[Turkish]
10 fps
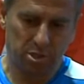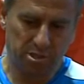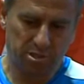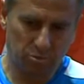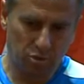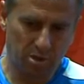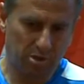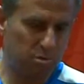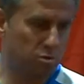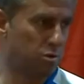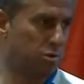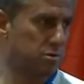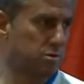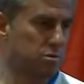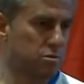Batajan bunu hak ediyor.
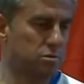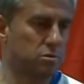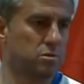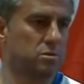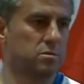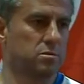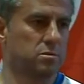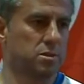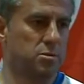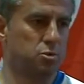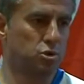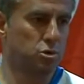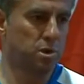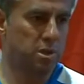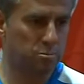Çünkü yani bu
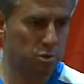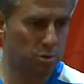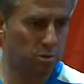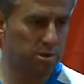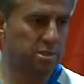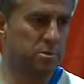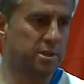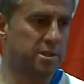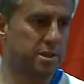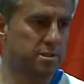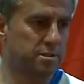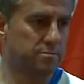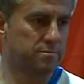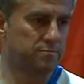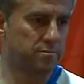kulübe yapmış olduğu hizmetler
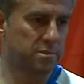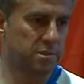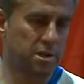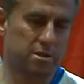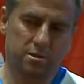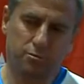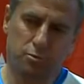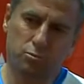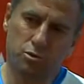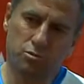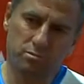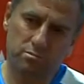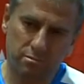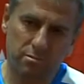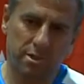artık futbolun
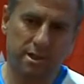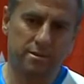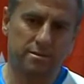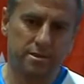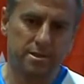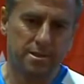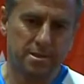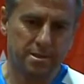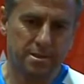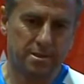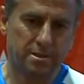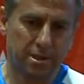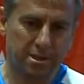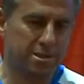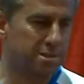yani e,
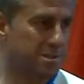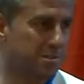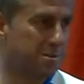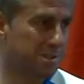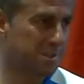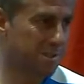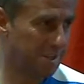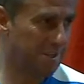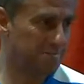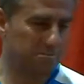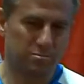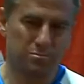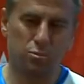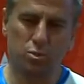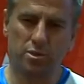kariyerinin zirvesinde
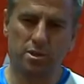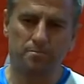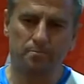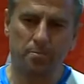evet. burada.